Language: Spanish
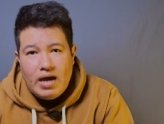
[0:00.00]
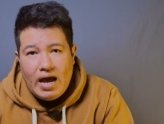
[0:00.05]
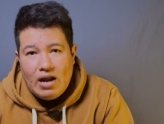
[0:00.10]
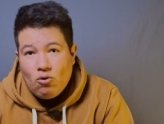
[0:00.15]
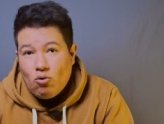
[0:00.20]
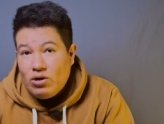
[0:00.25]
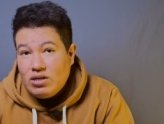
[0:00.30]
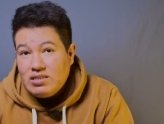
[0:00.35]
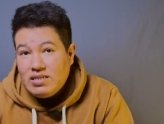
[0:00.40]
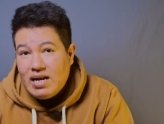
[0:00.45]

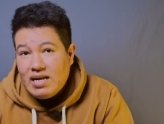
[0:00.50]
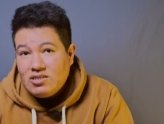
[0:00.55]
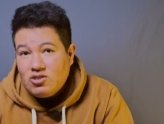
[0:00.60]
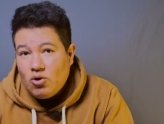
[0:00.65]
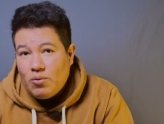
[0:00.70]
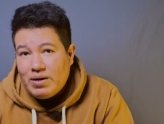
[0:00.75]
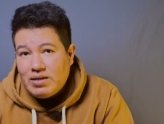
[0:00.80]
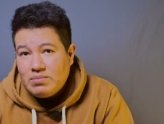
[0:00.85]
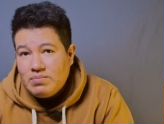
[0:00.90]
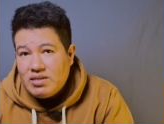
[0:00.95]
Algunas de las
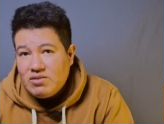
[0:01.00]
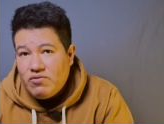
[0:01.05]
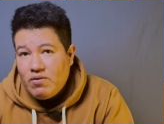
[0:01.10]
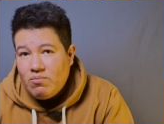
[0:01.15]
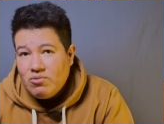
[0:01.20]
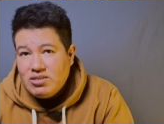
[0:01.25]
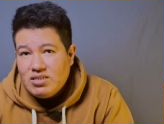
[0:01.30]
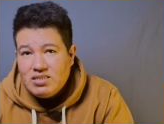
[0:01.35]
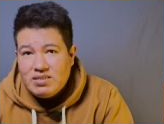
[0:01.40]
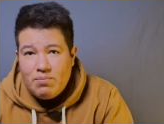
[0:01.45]
obras más
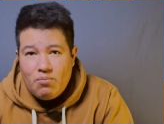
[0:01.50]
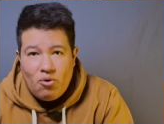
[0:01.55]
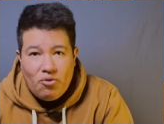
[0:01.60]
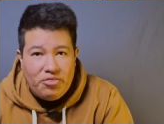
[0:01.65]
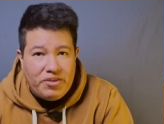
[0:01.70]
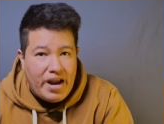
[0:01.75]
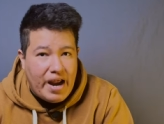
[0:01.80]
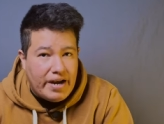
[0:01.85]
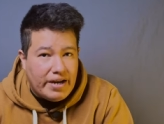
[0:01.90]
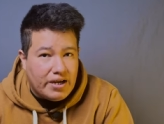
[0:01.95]
famosas de
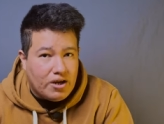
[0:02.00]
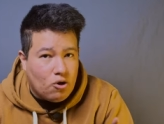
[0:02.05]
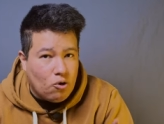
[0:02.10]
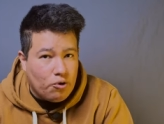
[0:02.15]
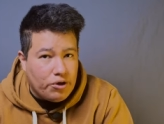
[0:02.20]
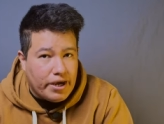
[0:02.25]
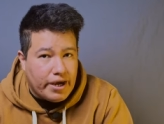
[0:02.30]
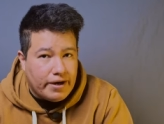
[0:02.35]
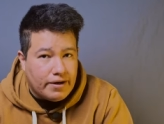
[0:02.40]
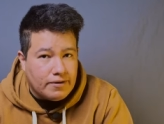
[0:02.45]
Mondrian
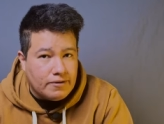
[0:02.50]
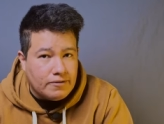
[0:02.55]
incluyen